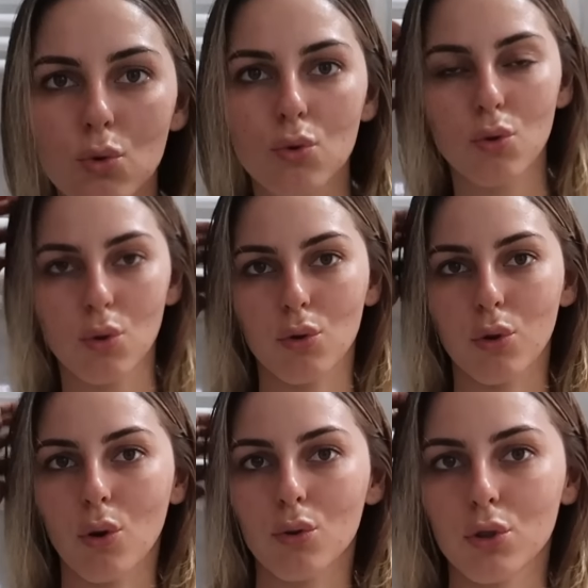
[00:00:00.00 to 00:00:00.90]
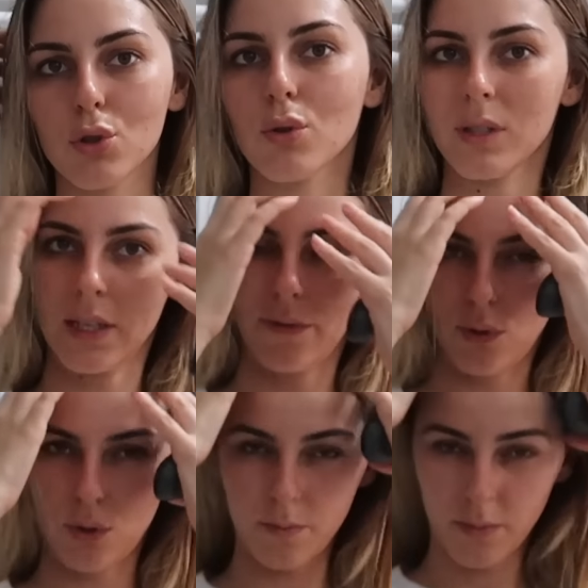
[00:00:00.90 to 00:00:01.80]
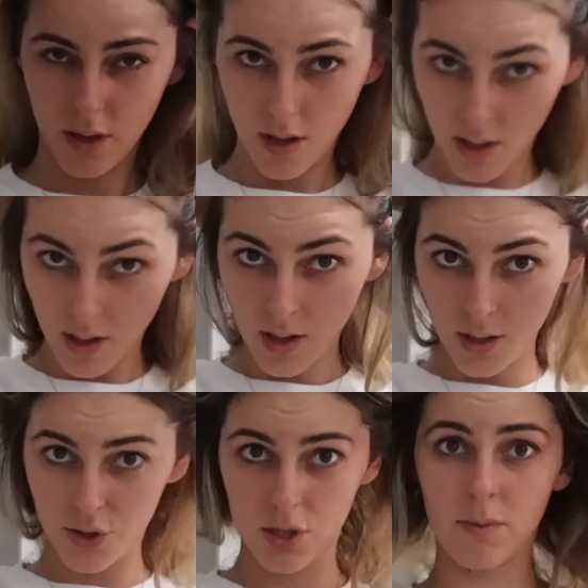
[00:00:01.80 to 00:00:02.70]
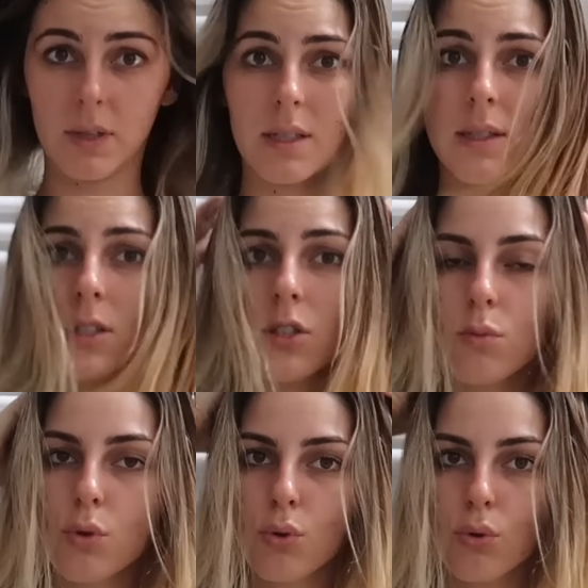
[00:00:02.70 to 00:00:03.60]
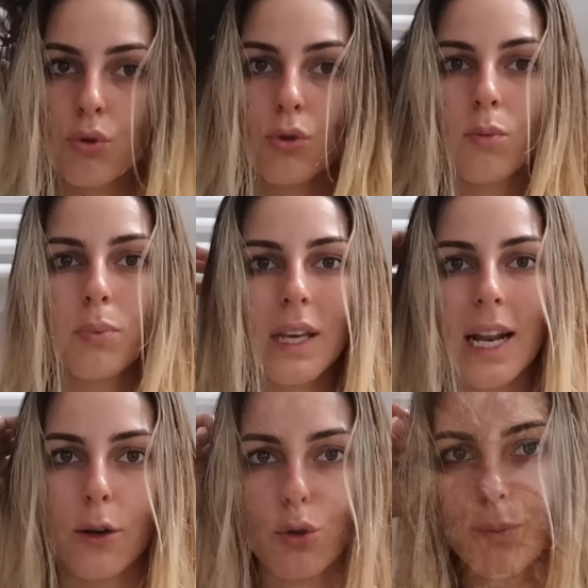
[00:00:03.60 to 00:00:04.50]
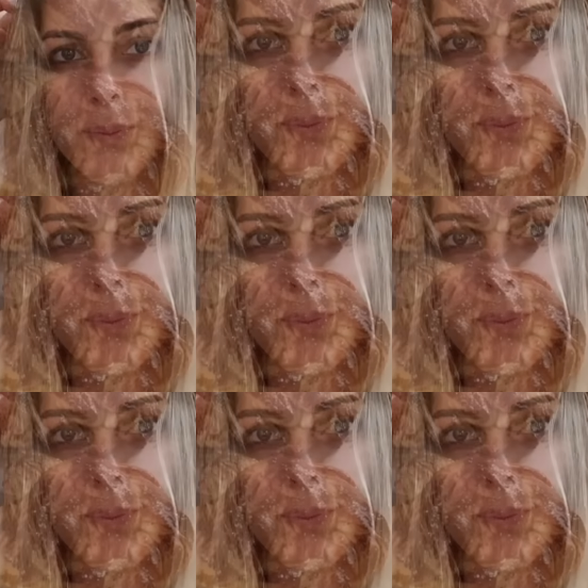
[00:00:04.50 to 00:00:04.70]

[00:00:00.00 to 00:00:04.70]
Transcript: düzlükte oluyor. Onu da çok seviyorum. Şimdi saçımı kurutup geliyorum.